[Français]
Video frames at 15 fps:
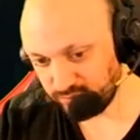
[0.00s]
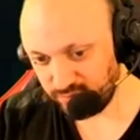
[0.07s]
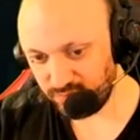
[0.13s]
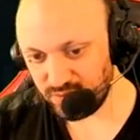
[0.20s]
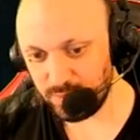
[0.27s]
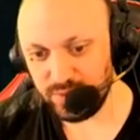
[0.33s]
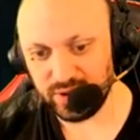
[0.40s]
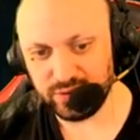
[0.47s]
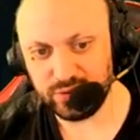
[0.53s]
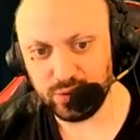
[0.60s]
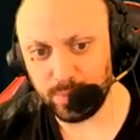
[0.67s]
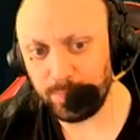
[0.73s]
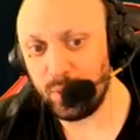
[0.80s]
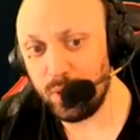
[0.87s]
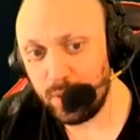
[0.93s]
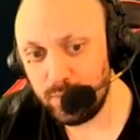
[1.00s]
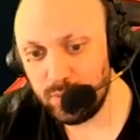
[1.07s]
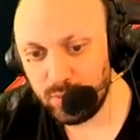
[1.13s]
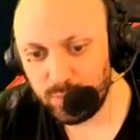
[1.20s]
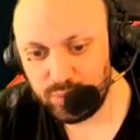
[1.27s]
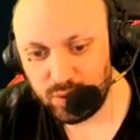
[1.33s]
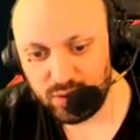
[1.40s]
Bien sûr,
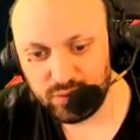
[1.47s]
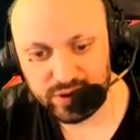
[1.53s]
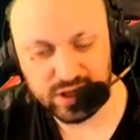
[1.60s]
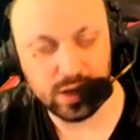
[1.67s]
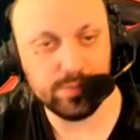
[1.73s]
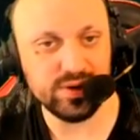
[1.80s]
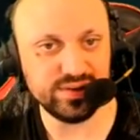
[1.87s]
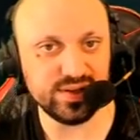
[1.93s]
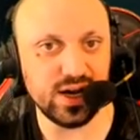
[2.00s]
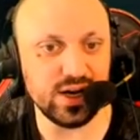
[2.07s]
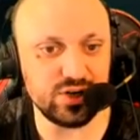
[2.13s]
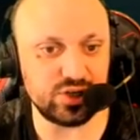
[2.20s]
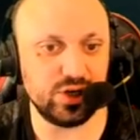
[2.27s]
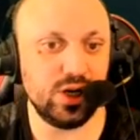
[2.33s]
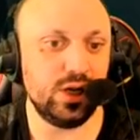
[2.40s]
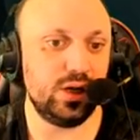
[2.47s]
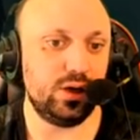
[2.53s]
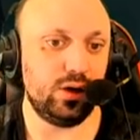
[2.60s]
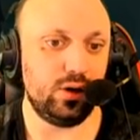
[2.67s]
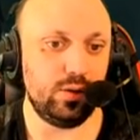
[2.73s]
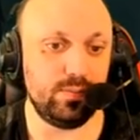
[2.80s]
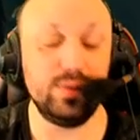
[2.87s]
probablement pour envoyer un message,
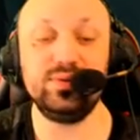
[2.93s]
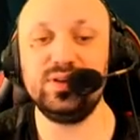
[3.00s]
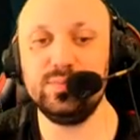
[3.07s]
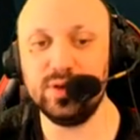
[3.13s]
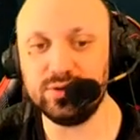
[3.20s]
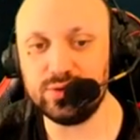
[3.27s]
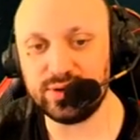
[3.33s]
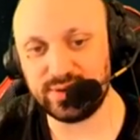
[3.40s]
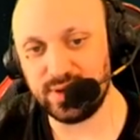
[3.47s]
euh, même si bien sûr c'est un